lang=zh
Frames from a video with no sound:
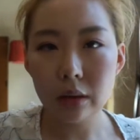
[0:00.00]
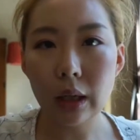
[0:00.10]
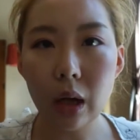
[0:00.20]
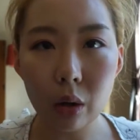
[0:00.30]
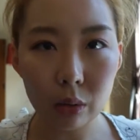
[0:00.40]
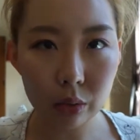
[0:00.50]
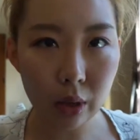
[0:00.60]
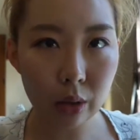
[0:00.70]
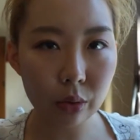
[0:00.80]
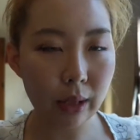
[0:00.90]
然后
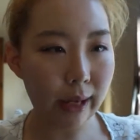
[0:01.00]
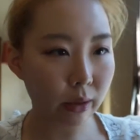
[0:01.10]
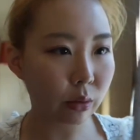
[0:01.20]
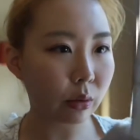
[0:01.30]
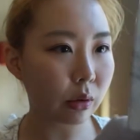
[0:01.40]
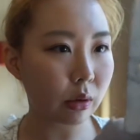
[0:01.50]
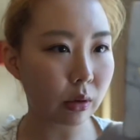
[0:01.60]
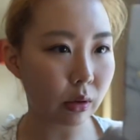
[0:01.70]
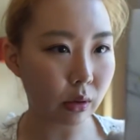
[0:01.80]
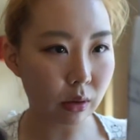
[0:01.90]
刷出来就
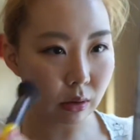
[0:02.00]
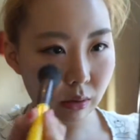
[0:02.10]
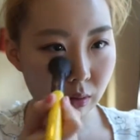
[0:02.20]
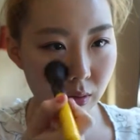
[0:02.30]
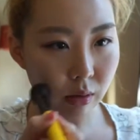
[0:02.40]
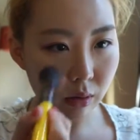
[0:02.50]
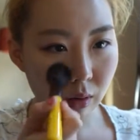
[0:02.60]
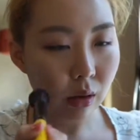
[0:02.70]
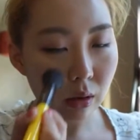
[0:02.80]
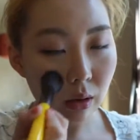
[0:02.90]
是
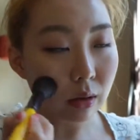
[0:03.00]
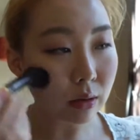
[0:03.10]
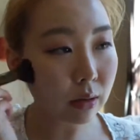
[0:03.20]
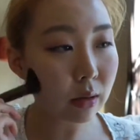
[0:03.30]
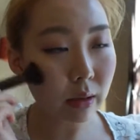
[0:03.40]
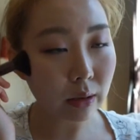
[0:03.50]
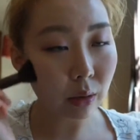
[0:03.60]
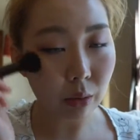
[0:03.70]
很自然的